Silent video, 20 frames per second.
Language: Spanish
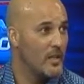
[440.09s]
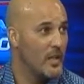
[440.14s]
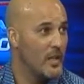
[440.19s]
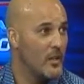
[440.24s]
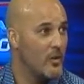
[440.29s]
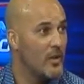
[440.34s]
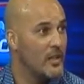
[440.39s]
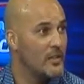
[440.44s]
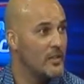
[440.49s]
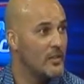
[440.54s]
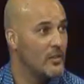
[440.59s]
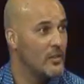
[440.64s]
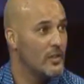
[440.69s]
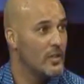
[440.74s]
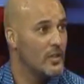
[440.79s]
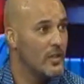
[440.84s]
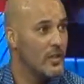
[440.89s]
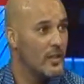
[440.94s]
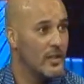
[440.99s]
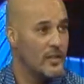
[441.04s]
en las dos
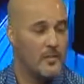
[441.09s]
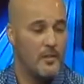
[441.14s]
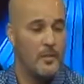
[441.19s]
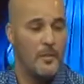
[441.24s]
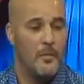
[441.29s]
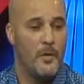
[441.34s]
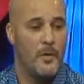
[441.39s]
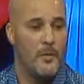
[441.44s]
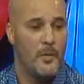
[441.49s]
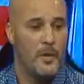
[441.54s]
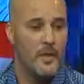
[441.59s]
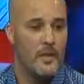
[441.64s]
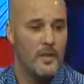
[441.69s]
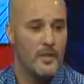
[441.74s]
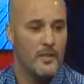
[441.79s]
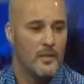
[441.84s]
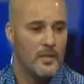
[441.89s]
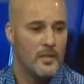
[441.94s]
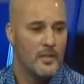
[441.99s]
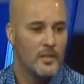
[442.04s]
categorías, reserva y primera.